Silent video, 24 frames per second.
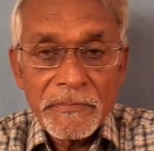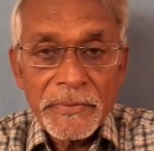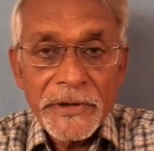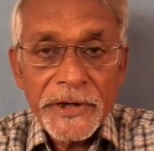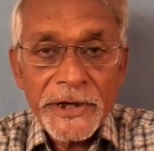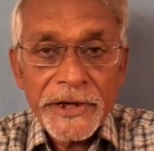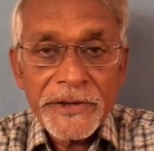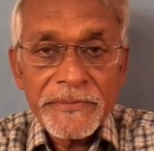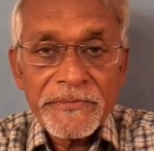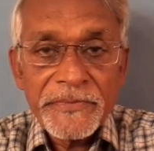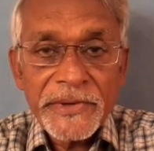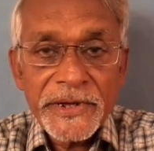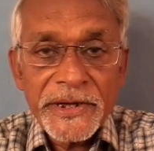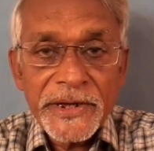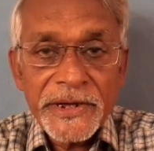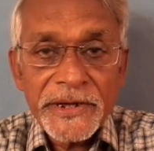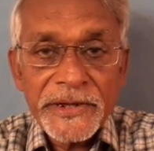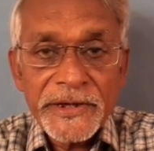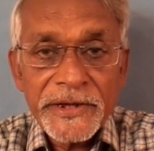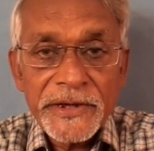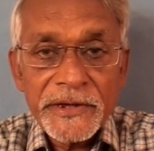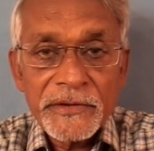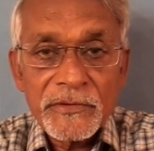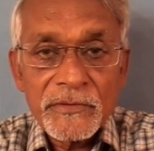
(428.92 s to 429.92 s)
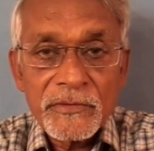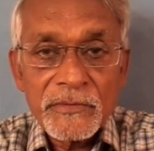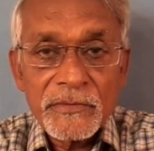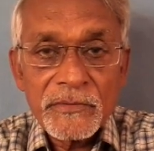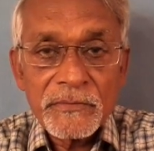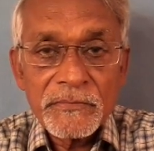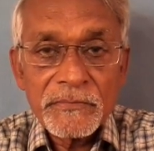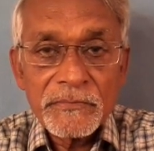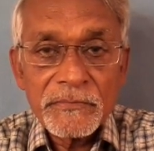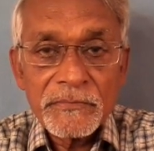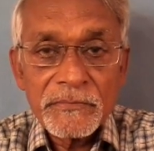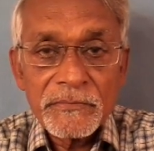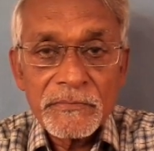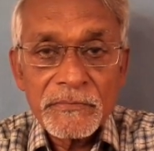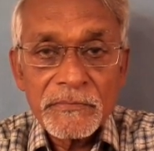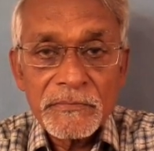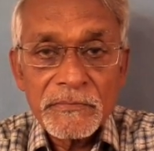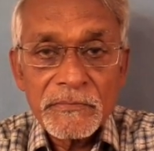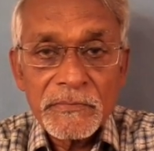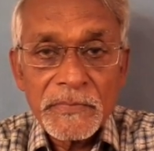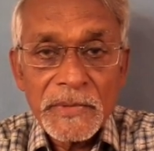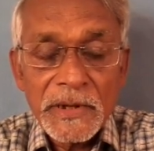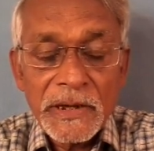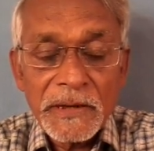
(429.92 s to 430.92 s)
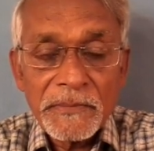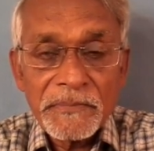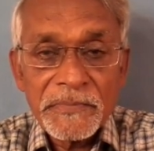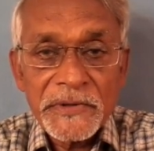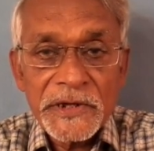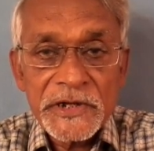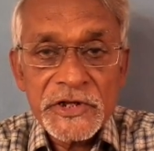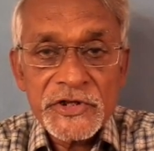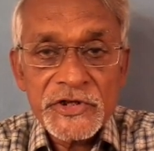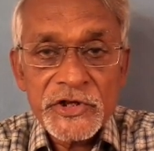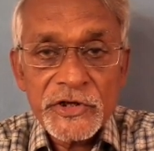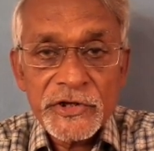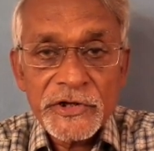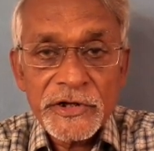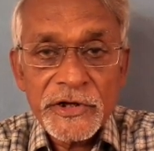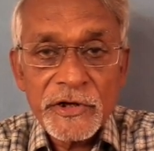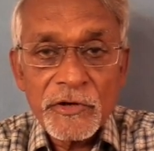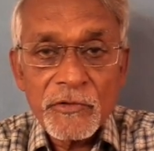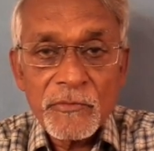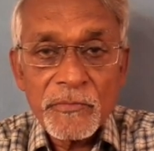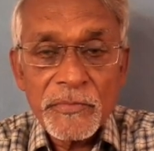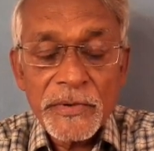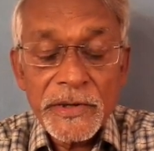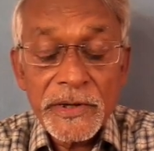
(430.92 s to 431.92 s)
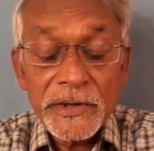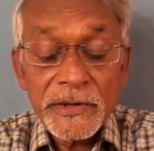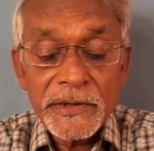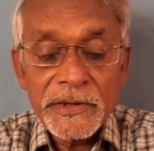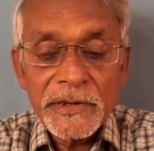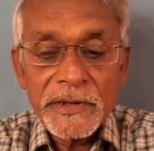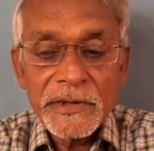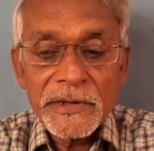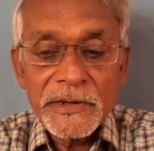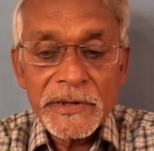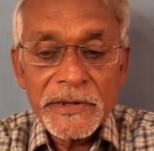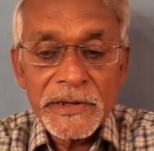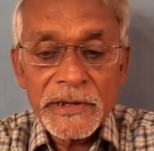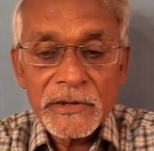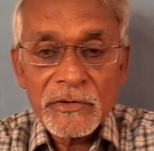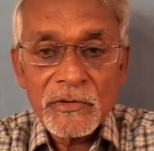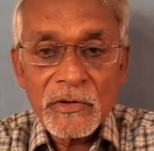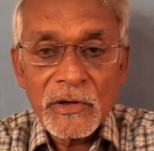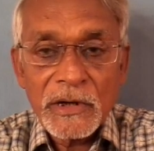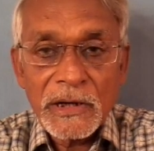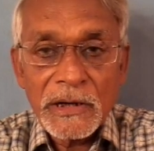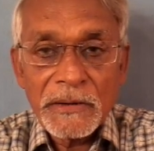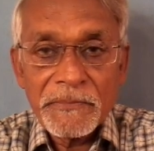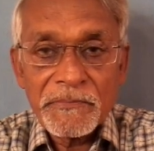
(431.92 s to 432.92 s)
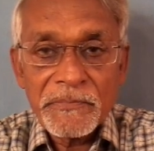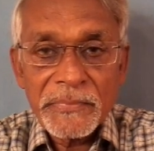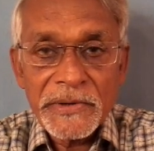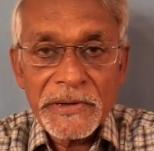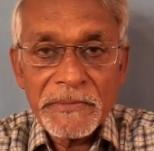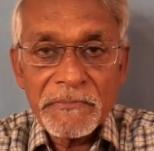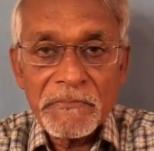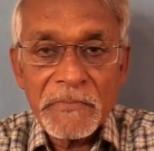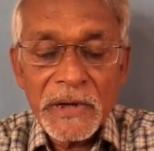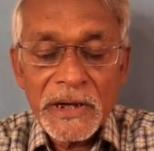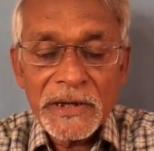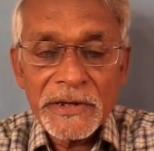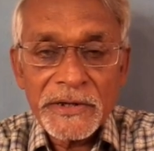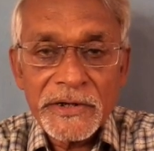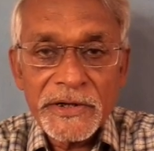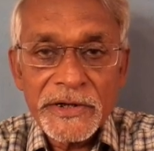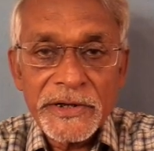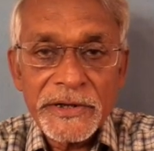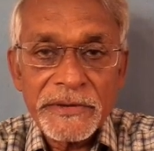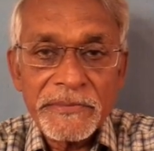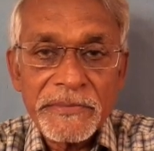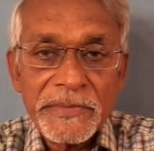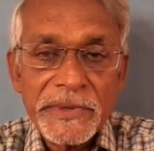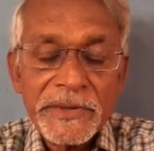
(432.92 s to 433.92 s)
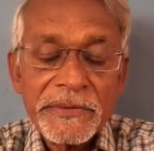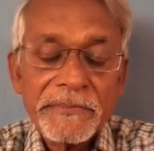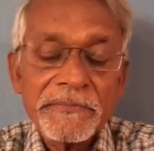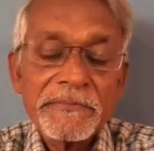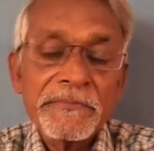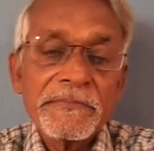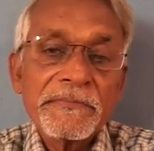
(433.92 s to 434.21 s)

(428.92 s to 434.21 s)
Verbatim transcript: फ्लैट में रहते हैं तो आपकी छत के ऊपर या तो आपकी बालकनी में